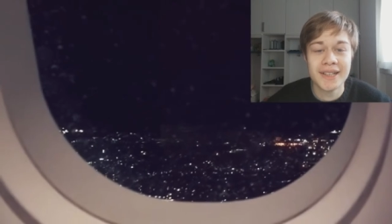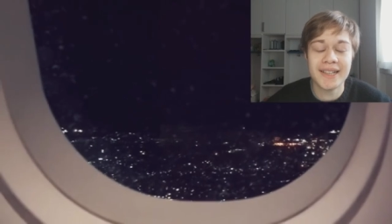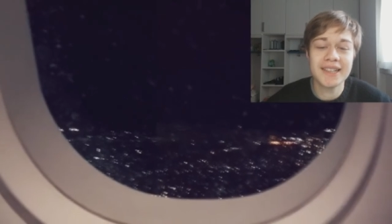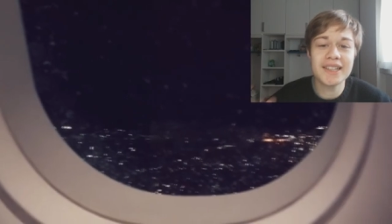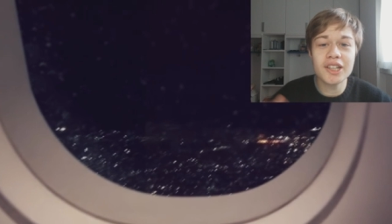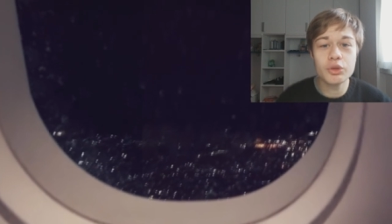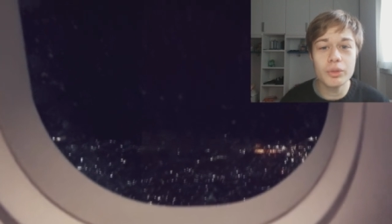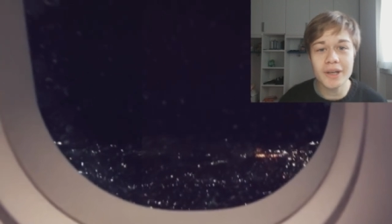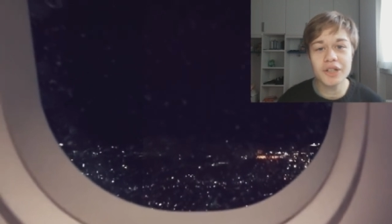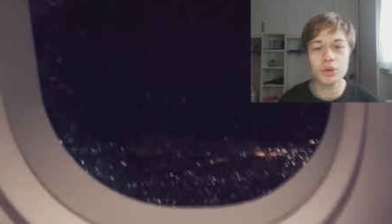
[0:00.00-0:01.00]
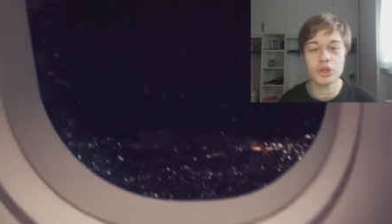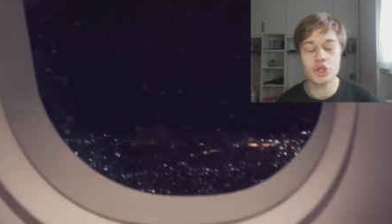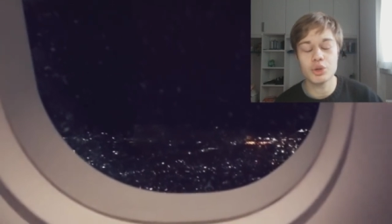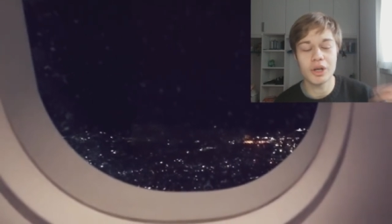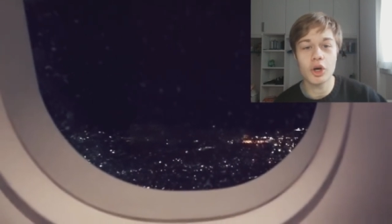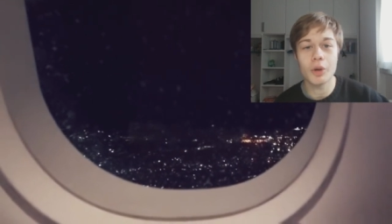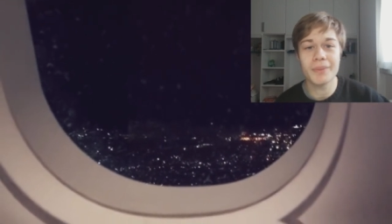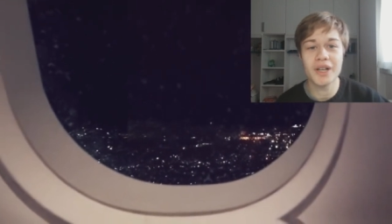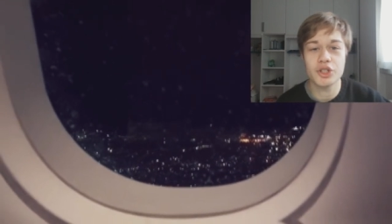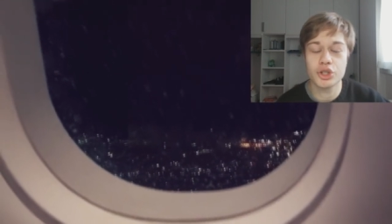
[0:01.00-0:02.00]
nel Natale del 2012 una
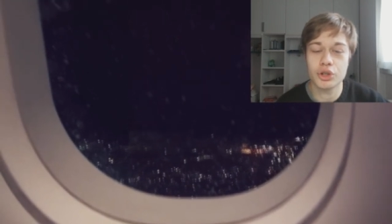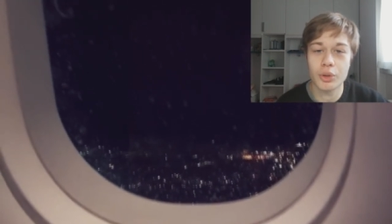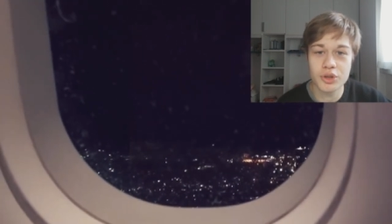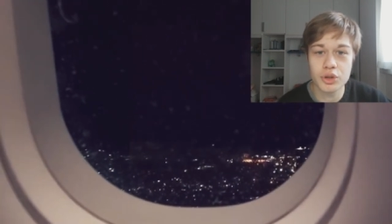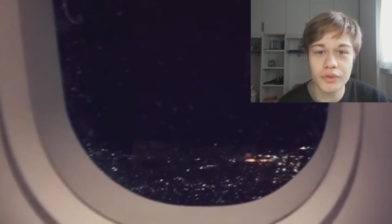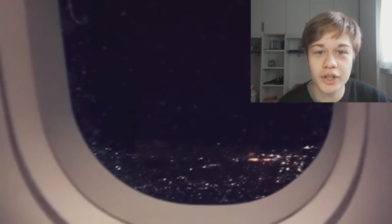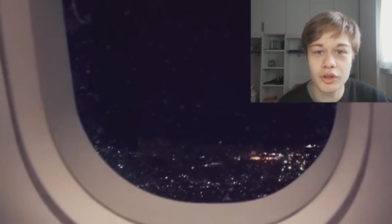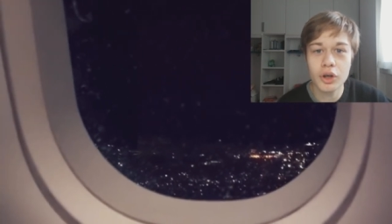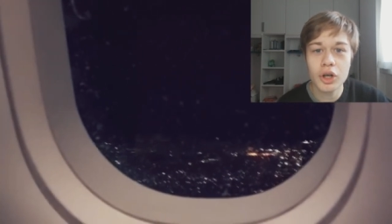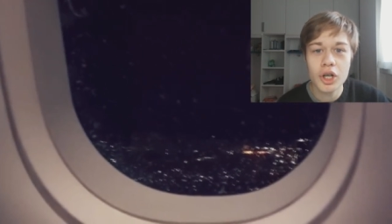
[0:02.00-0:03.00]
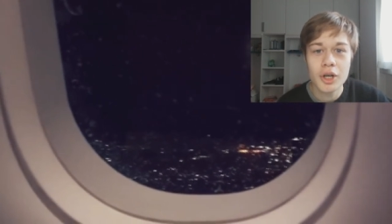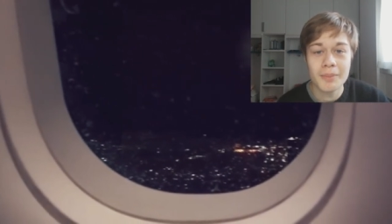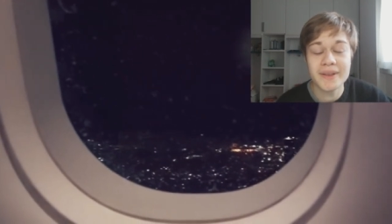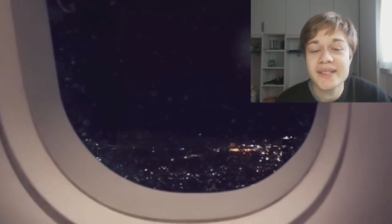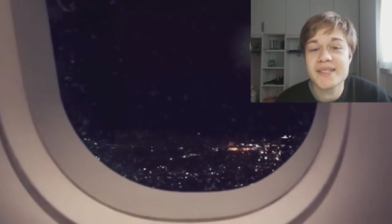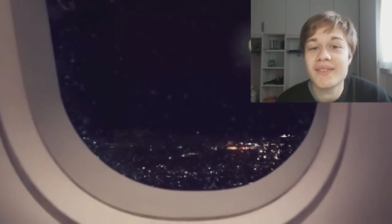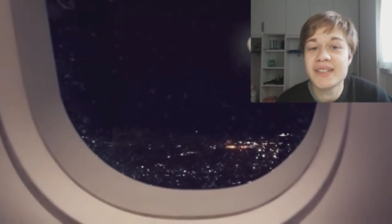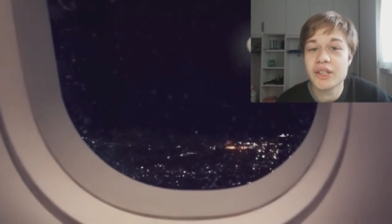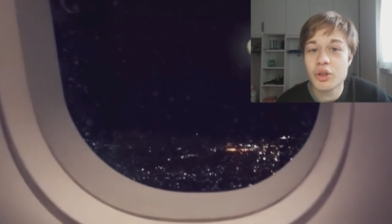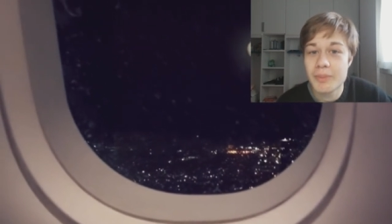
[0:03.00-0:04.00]
coppia registrò questo video mentre stava
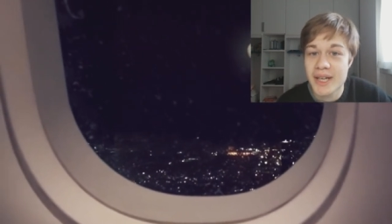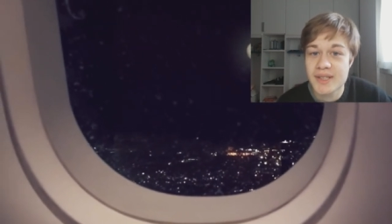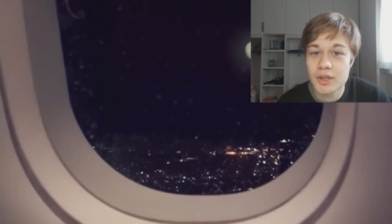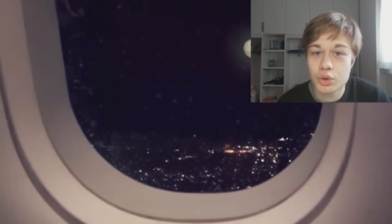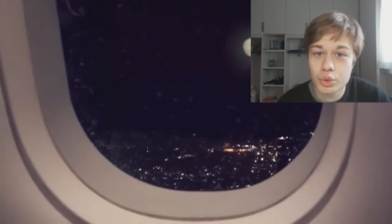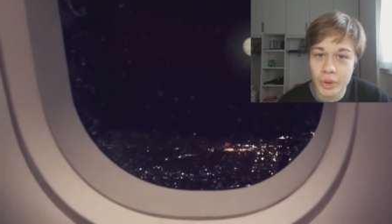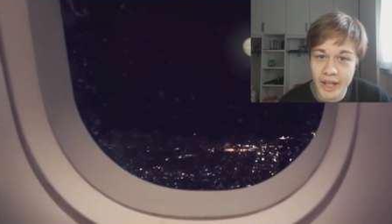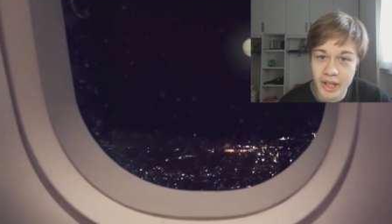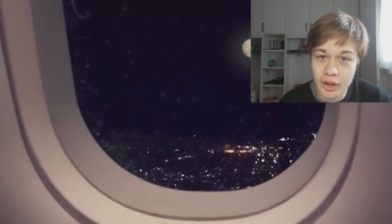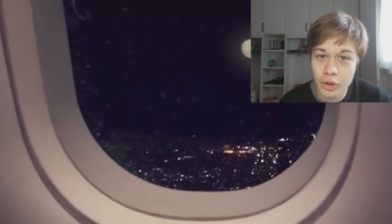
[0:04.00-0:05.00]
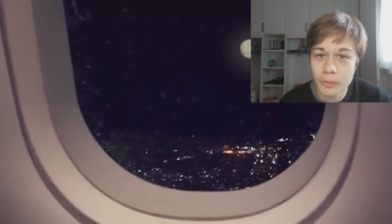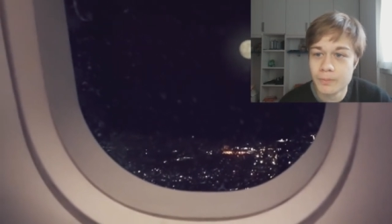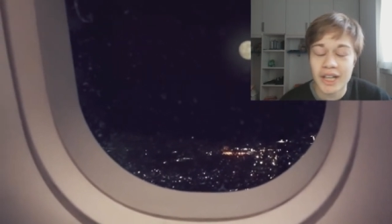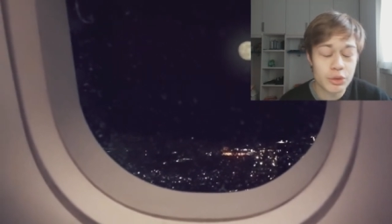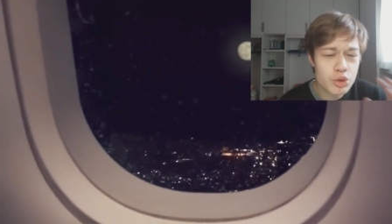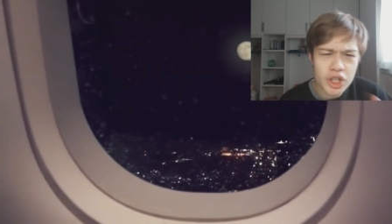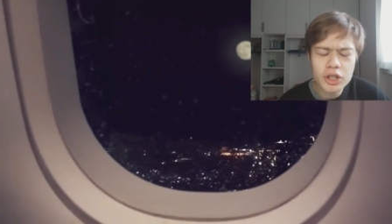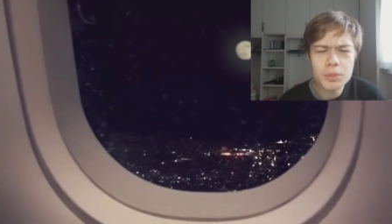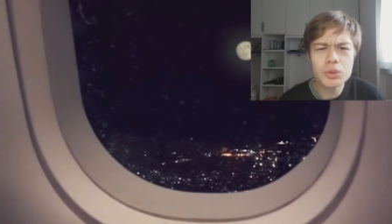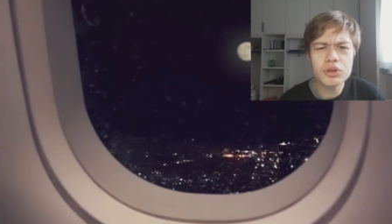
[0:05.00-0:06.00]
andando in Messico su un aereo. Ad un
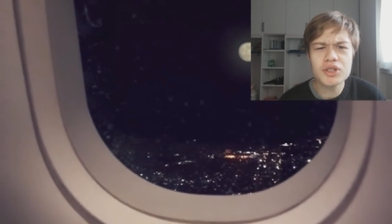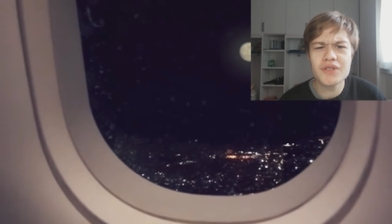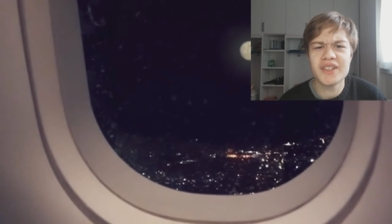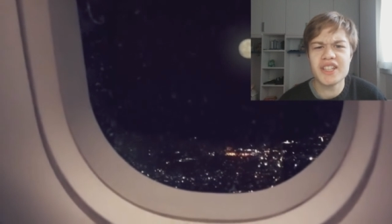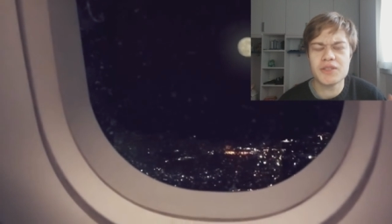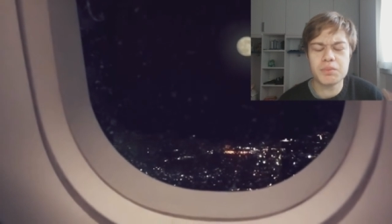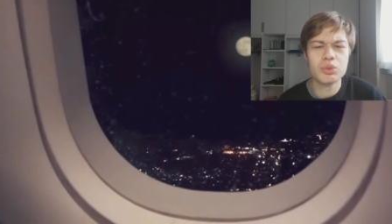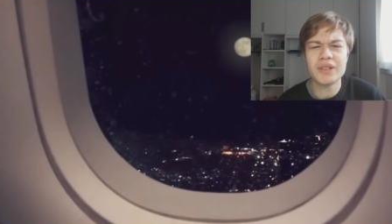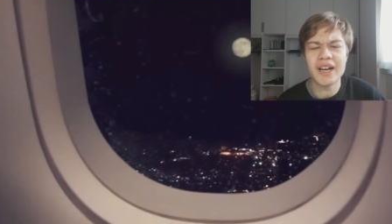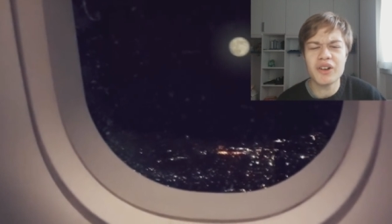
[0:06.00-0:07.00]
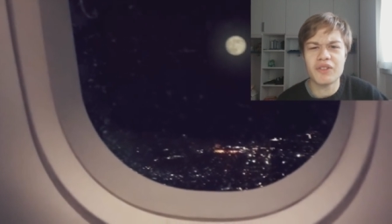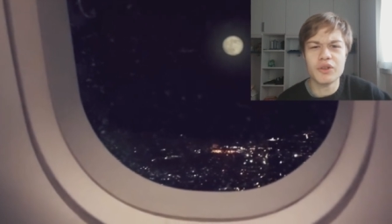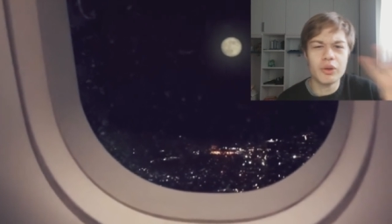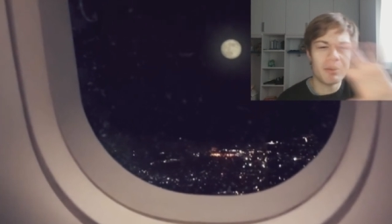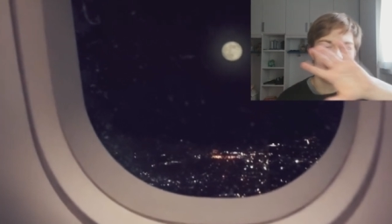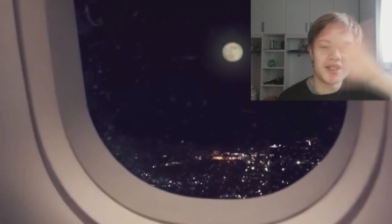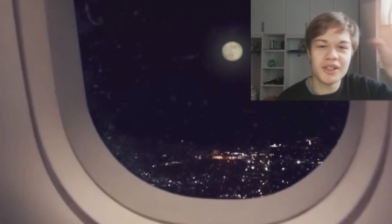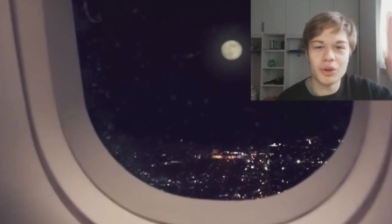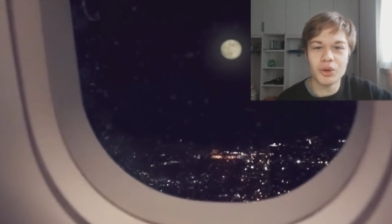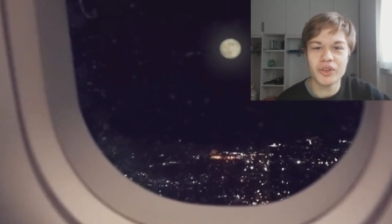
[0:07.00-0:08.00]
certo punto si vede spuntare una figura
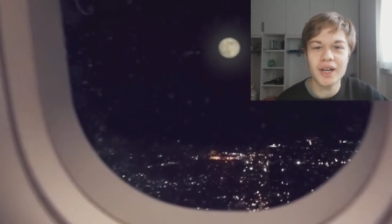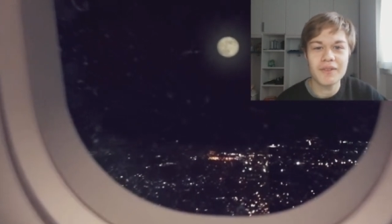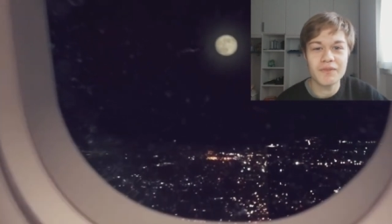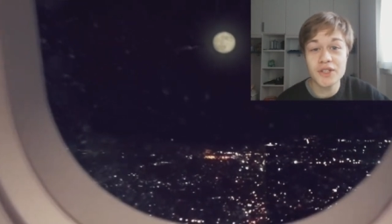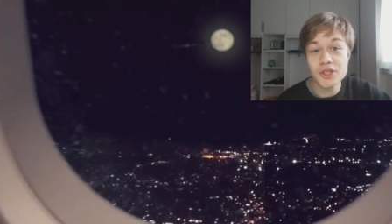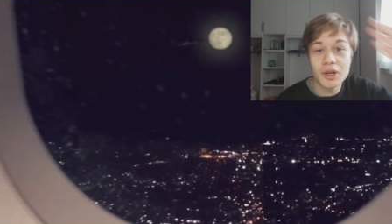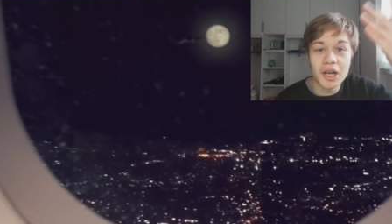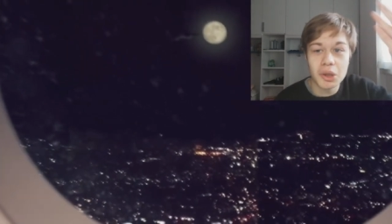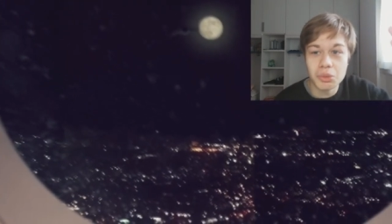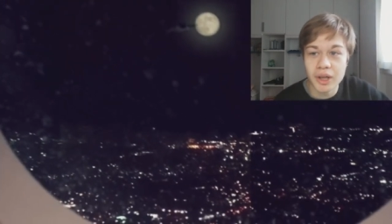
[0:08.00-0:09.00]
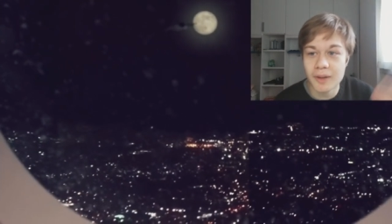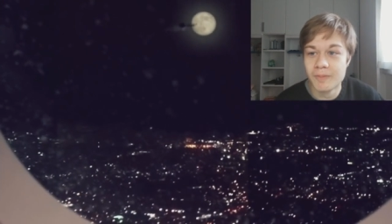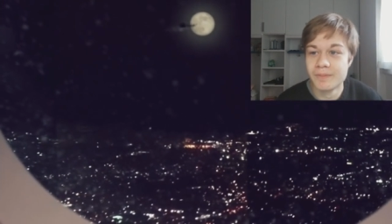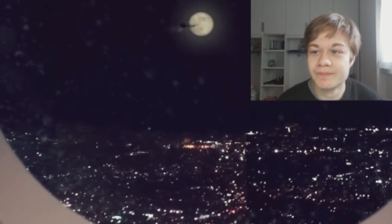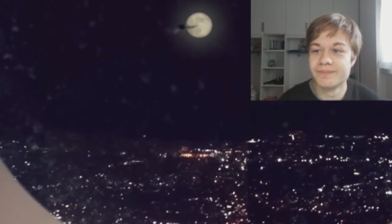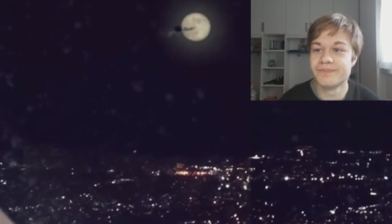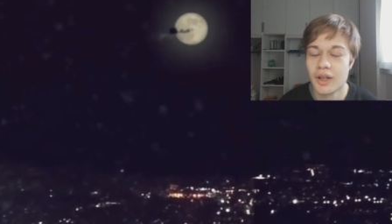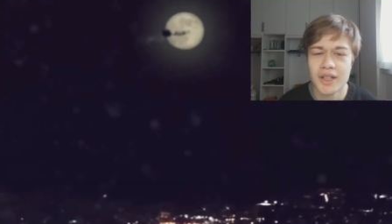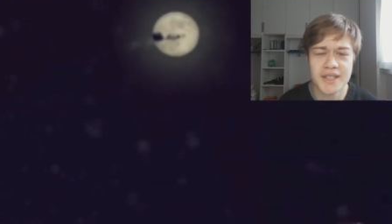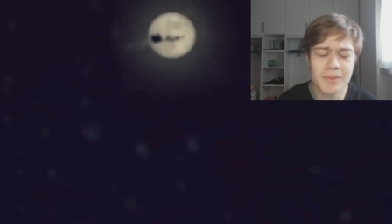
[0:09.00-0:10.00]
misteriosa vicino alla luna.
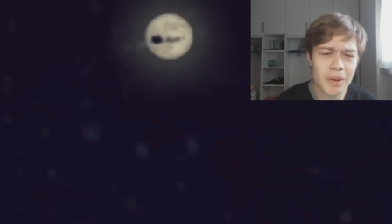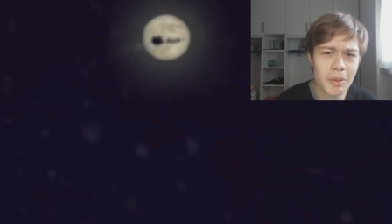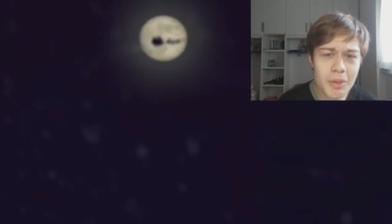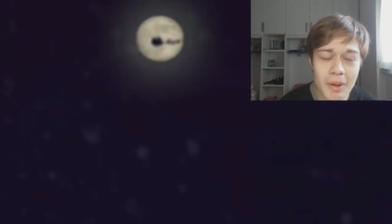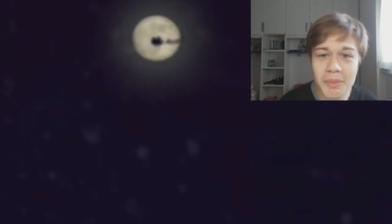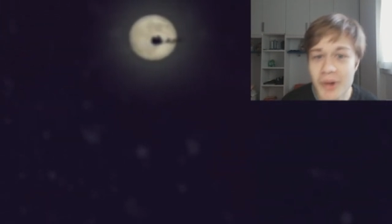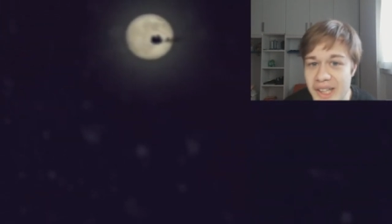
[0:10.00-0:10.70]
Sembra proprio Babbo